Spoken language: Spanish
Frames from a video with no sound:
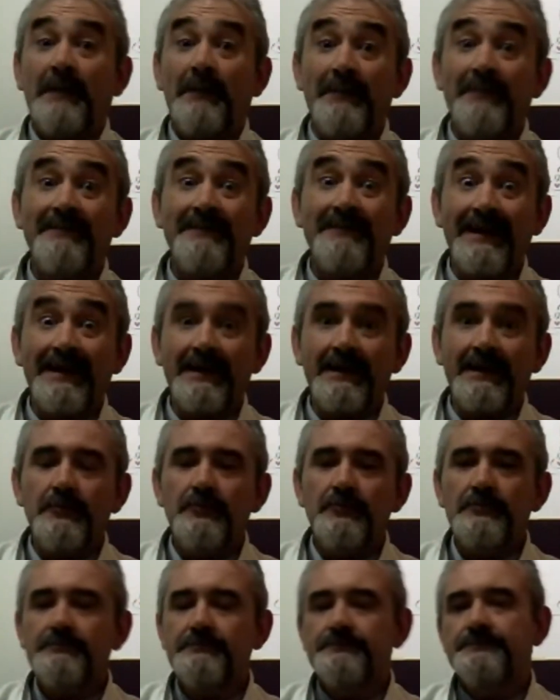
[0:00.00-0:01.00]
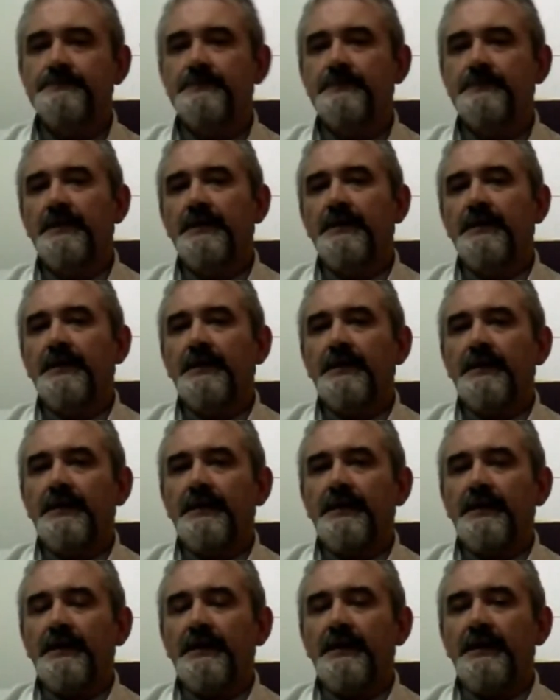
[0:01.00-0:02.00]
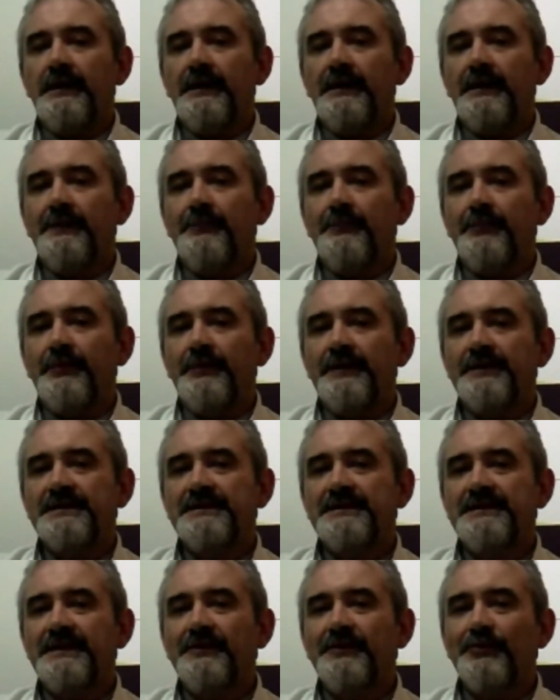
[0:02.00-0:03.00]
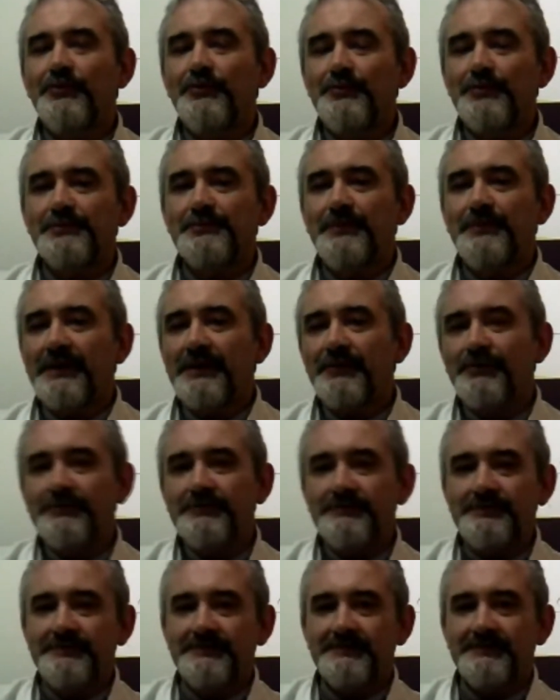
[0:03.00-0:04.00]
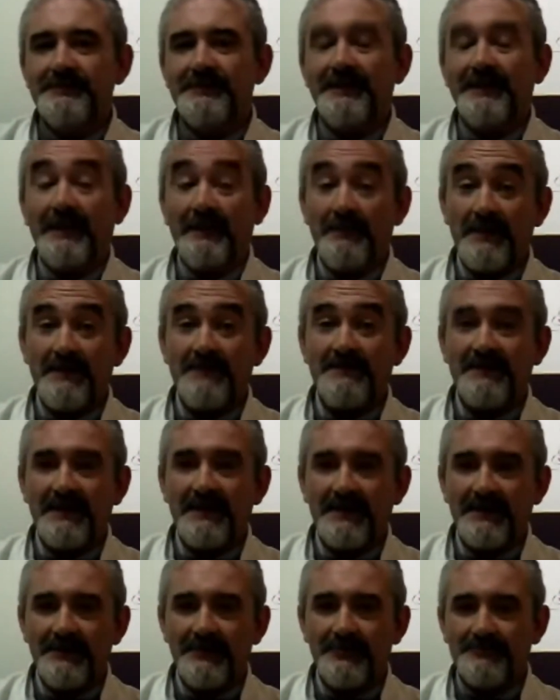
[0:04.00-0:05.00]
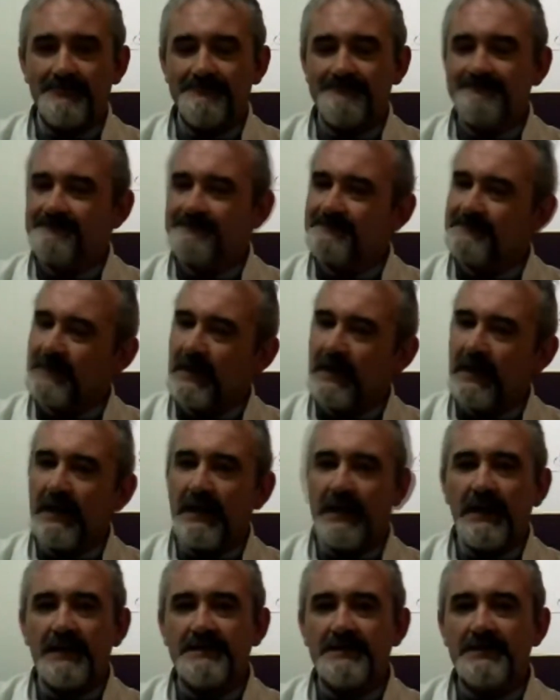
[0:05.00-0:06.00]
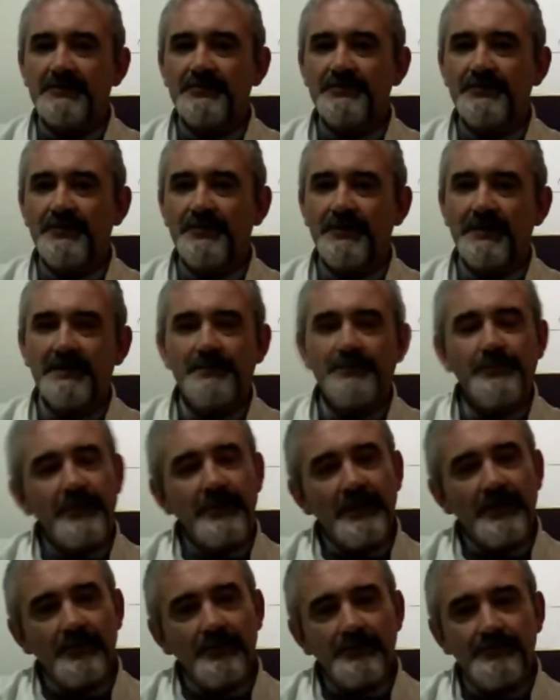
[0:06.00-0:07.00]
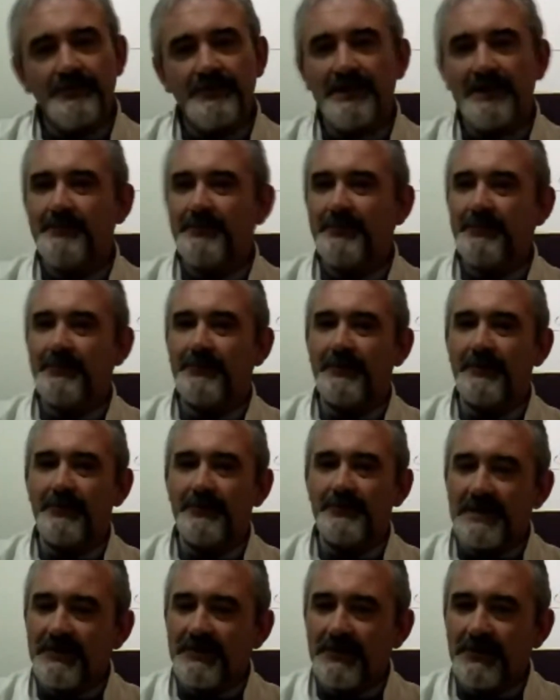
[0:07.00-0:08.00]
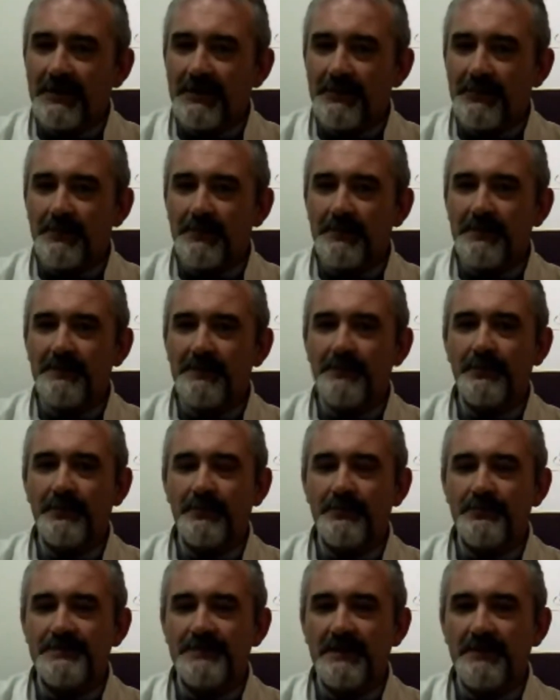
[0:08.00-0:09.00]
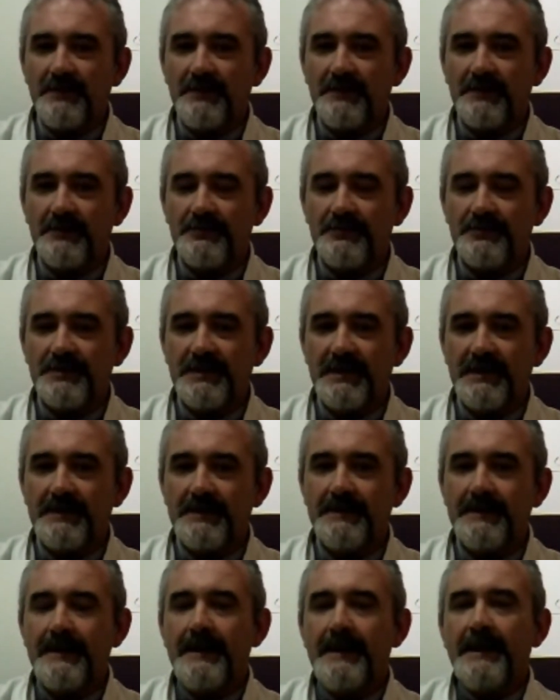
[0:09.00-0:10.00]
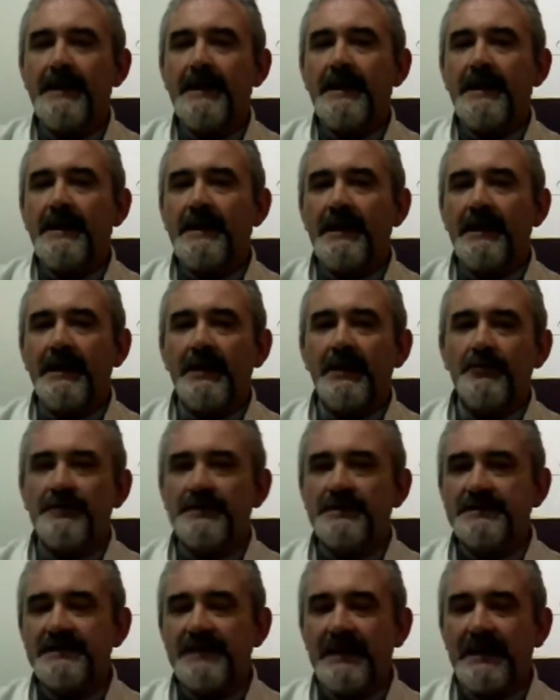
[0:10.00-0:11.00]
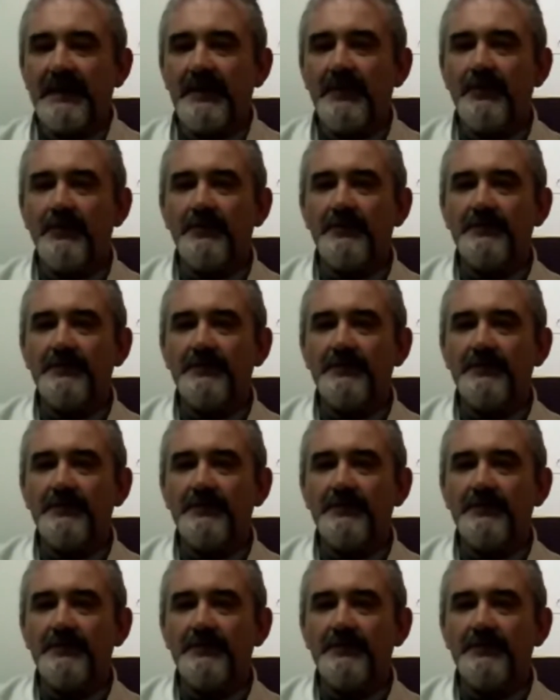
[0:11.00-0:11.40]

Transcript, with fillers: también tranquilo y pudiese ser un posparto también tranquilo. Esas condiciones por la cultura, por lo que nos ha tocado vivir, por muchas veces no se dan y ahí es donde está